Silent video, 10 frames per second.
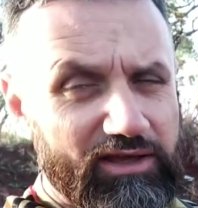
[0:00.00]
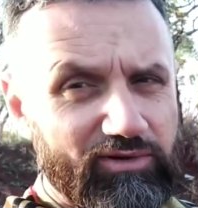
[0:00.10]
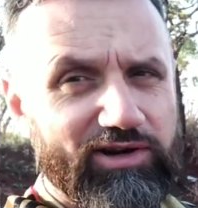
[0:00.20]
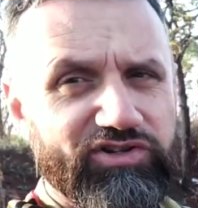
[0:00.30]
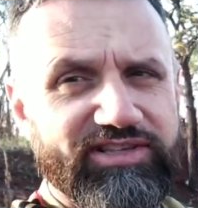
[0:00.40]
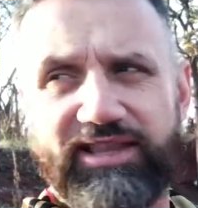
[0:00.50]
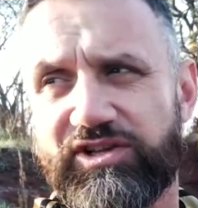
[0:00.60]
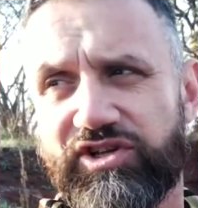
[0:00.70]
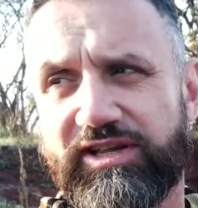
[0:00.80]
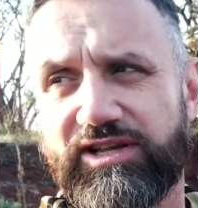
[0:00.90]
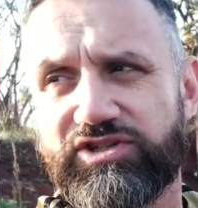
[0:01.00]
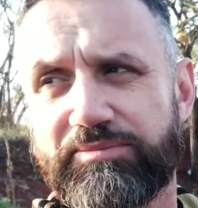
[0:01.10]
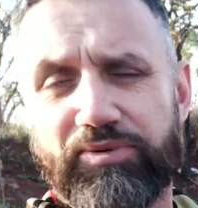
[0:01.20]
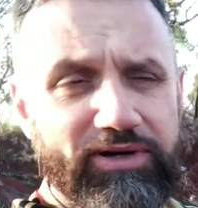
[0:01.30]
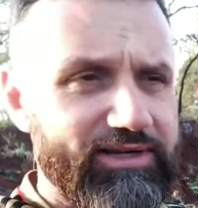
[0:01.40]
Eu acho que seria de grande
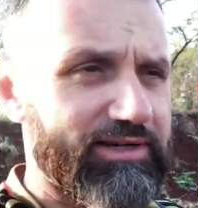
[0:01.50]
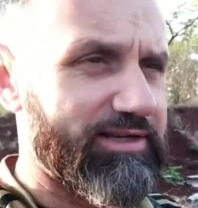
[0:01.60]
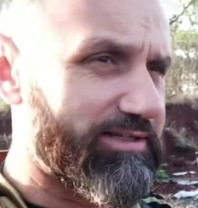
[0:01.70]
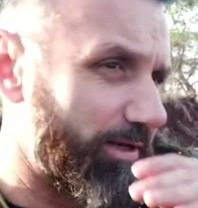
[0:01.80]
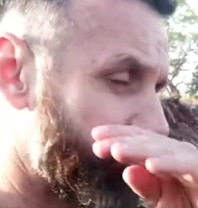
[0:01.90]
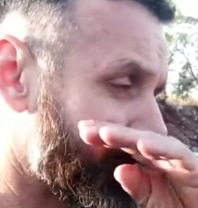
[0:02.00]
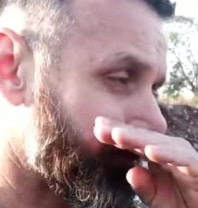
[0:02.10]
importância.